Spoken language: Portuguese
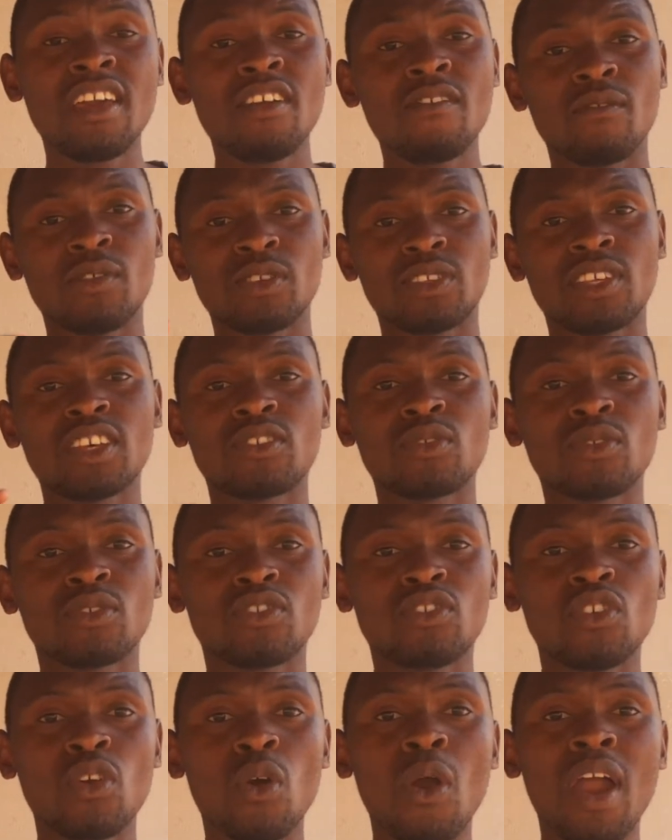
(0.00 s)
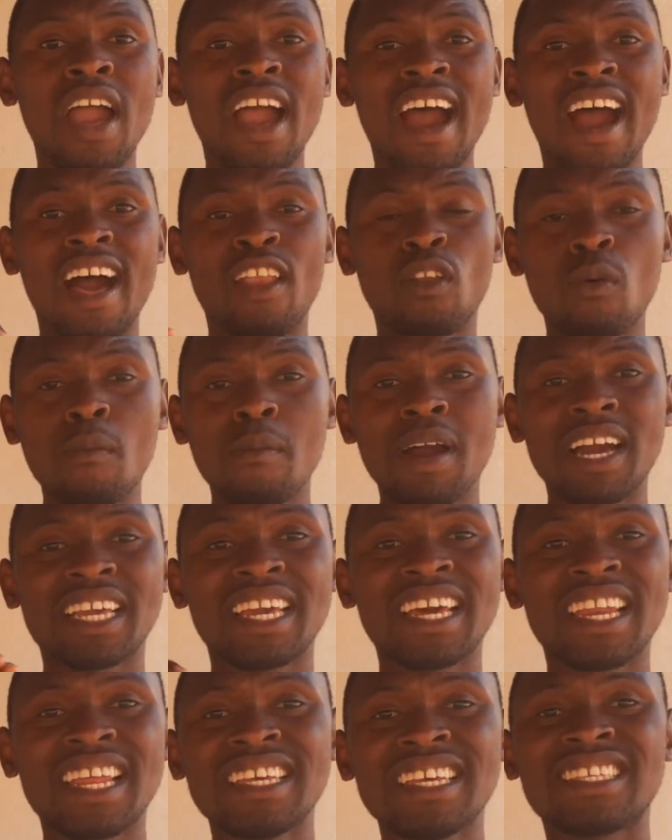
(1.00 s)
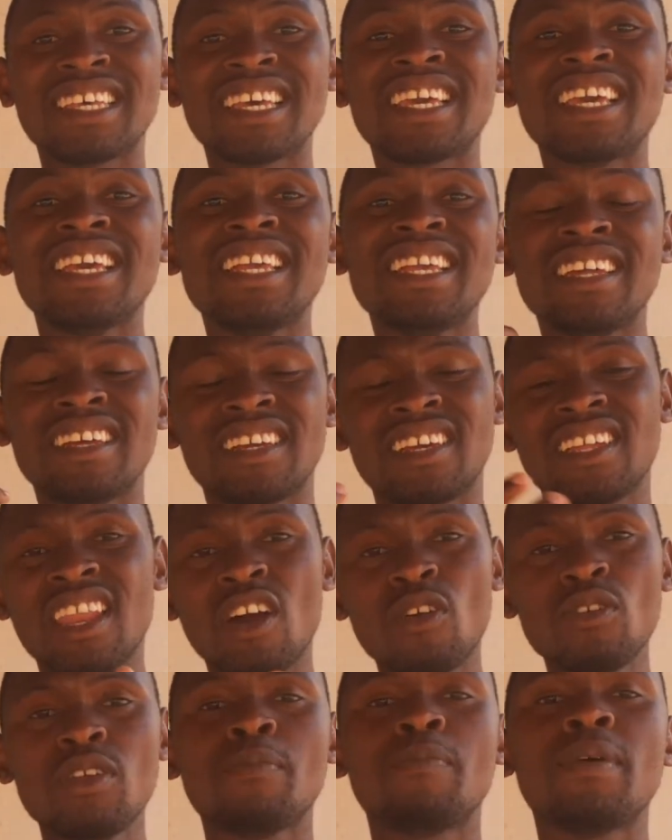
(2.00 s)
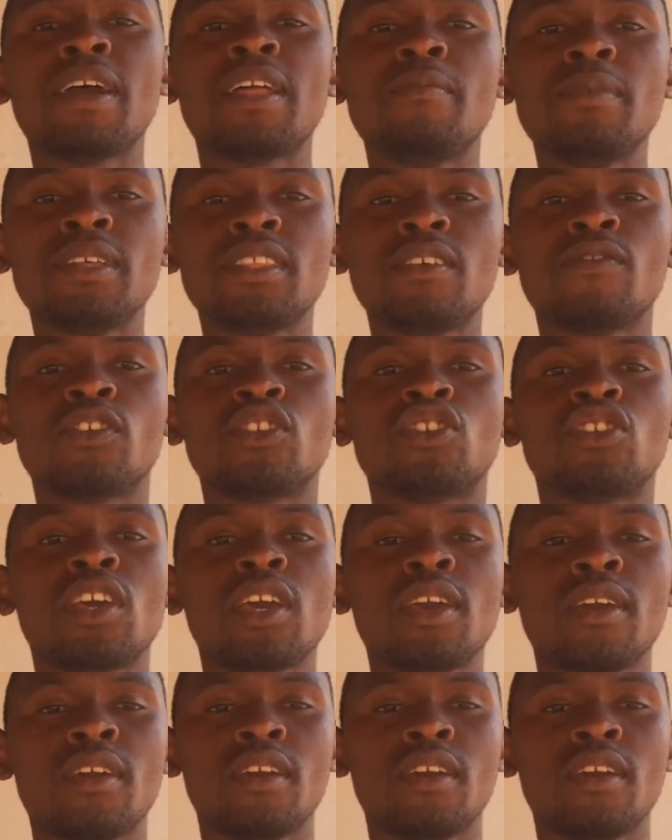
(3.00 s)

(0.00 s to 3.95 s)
você associou a alguma crença que, que não lhe permite você